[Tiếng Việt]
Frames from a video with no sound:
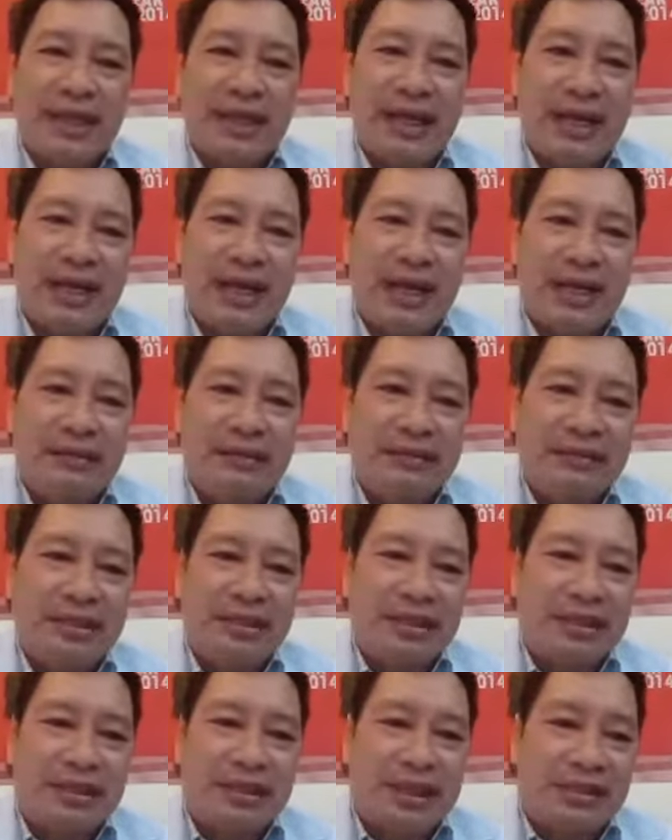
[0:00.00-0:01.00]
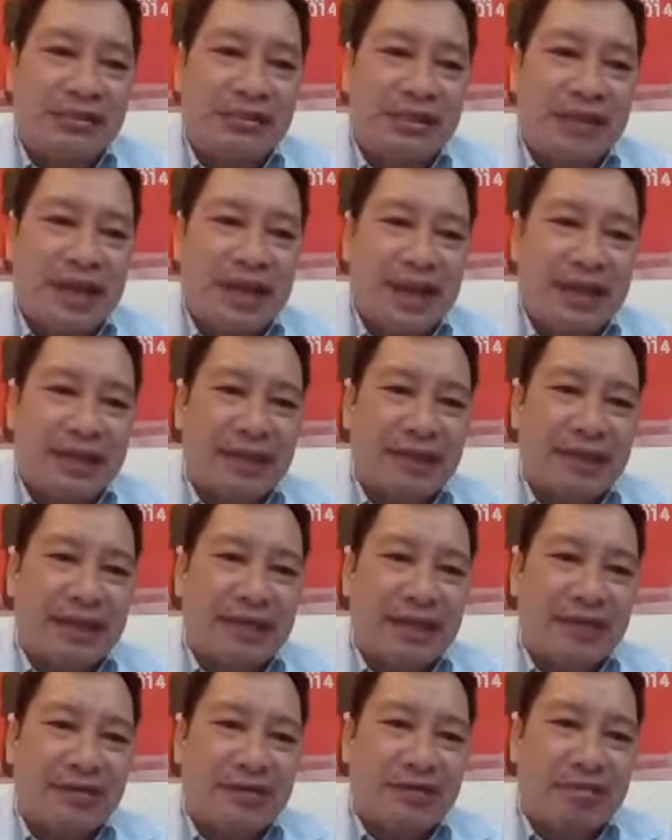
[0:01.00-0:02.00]
à, xin chào Trương Hạnh
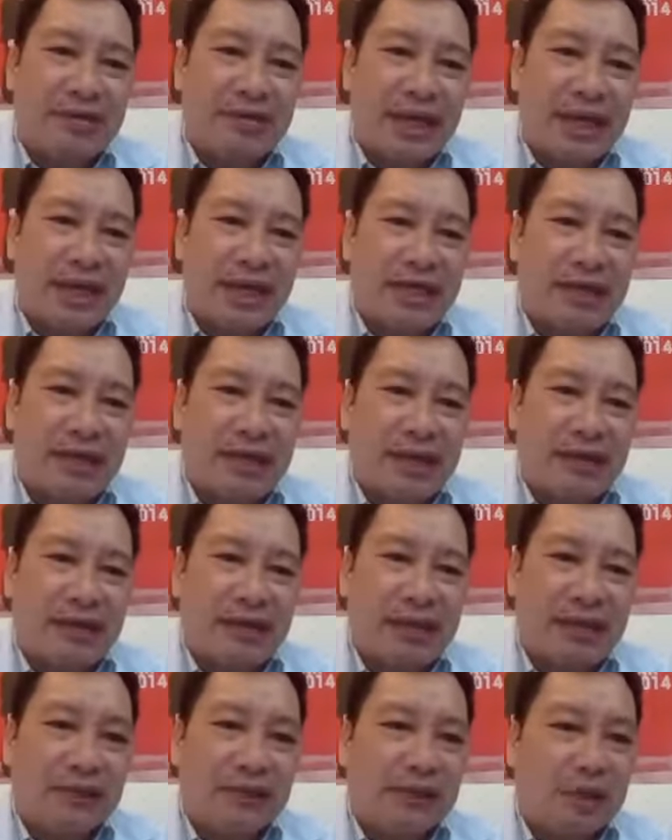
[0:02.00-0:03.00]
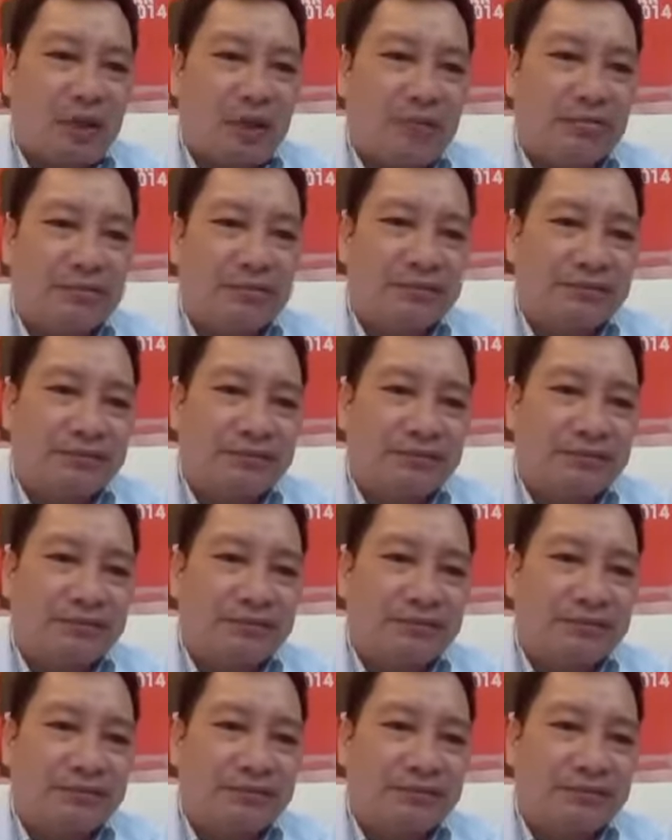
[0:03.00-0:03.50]
chào Dung Ký chào Thắng Tôn